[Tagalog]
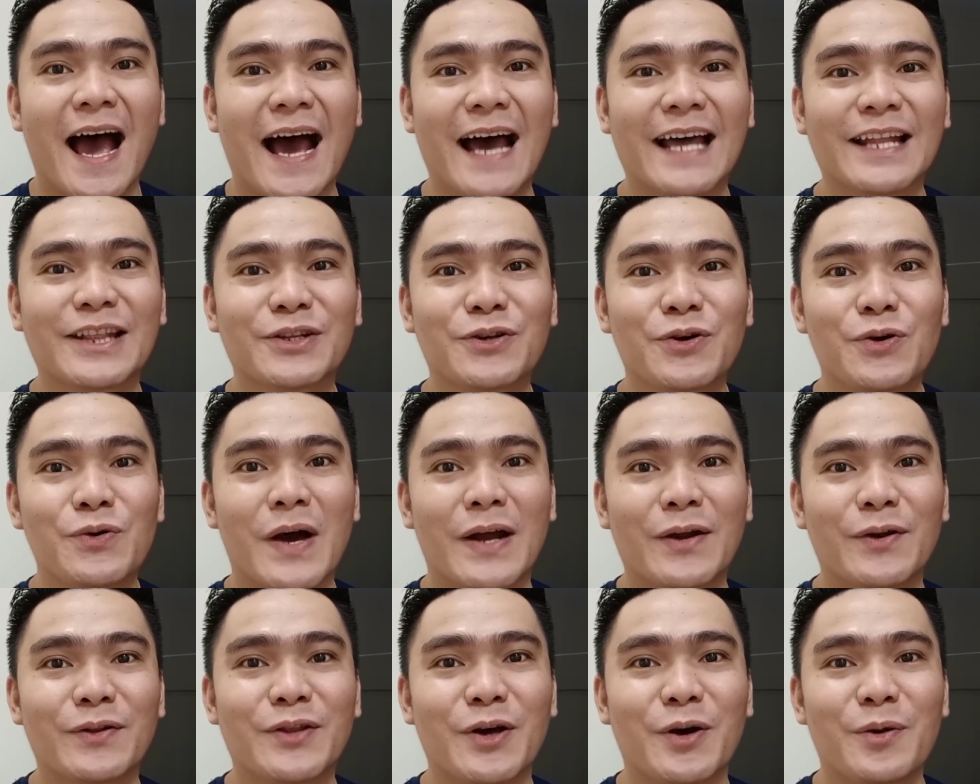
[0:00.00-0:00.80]
At
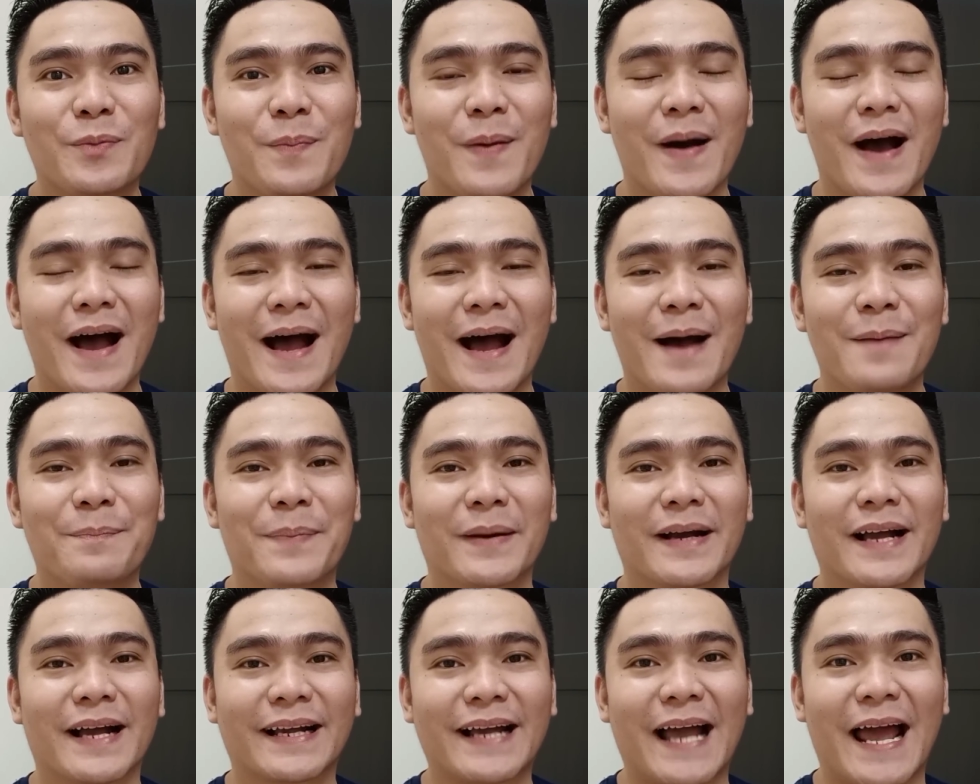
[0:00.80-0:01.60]
kung ano daw ba
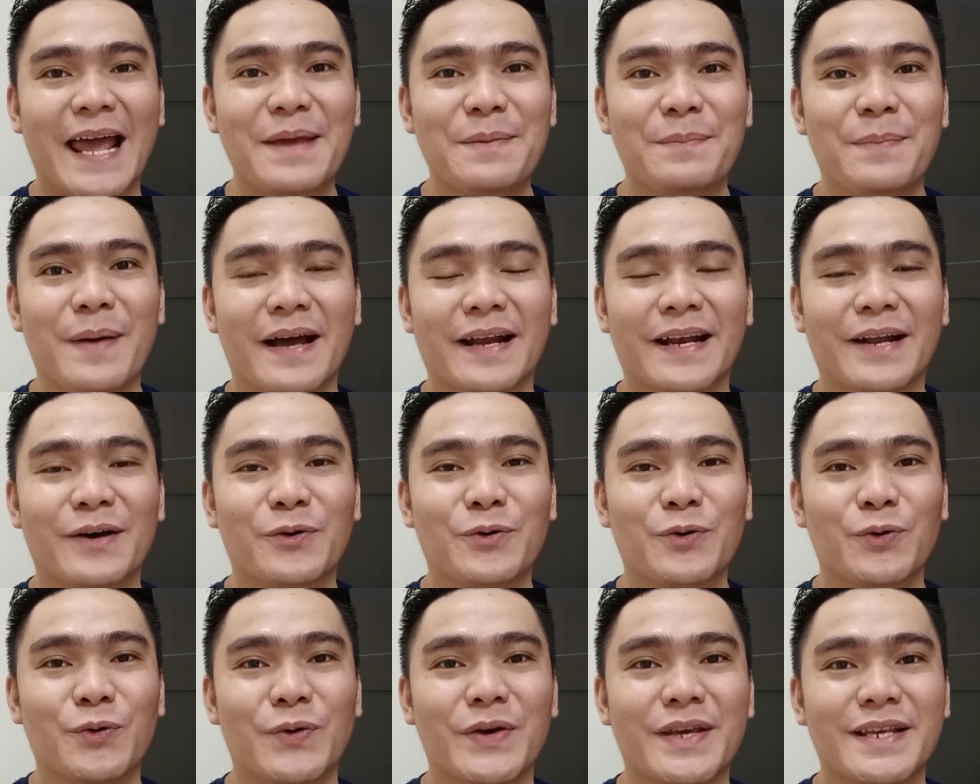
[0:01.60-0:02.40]
ang pagkakaiba ng